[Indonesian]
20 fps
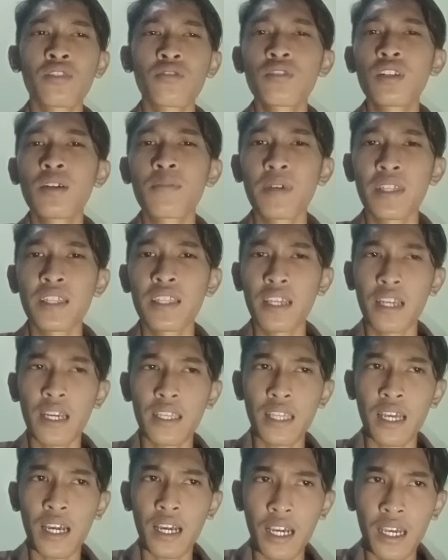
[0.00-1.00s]
itu dapat
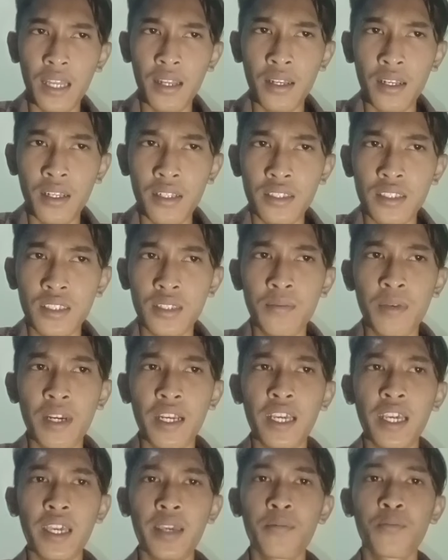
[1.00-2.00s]
dikatakan
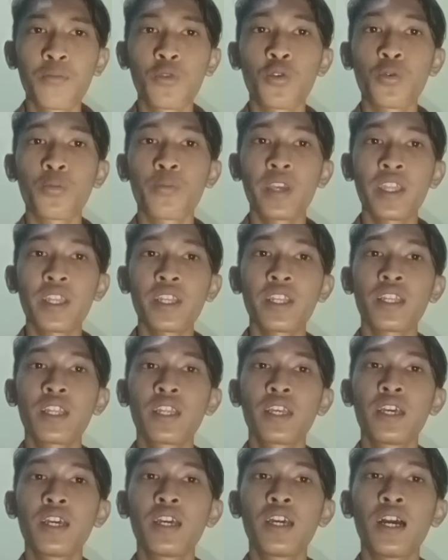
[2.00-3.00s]
sebagai mukmin
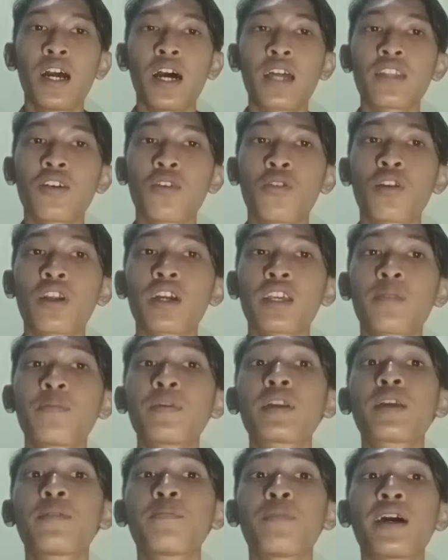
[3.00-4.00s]
atau orang yang
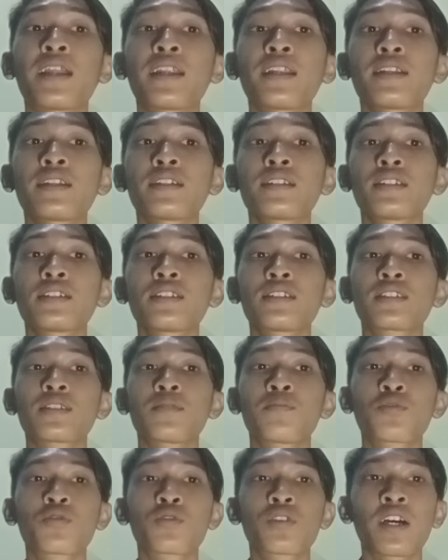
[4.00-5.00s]
beriman
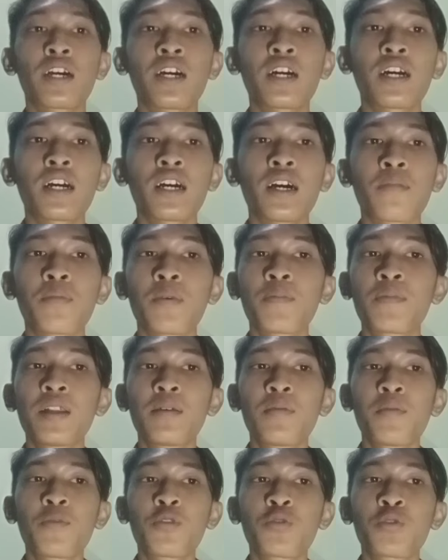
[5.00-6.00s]
sempurna
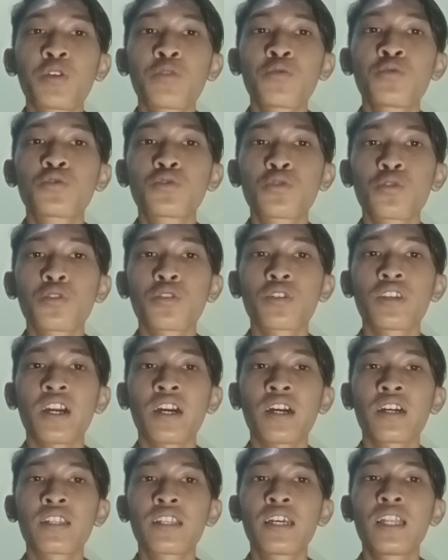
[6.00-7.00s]
apabila memenuhi unsur
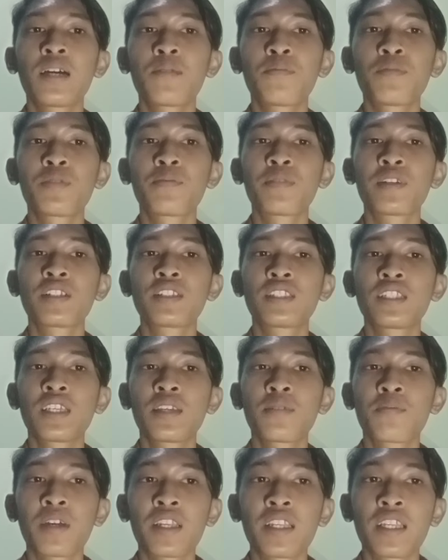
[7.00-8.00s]
yang dalam
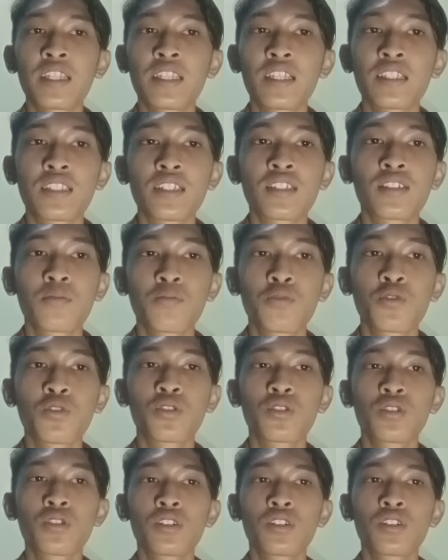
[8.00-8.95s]
definisi iman di atas tersebut.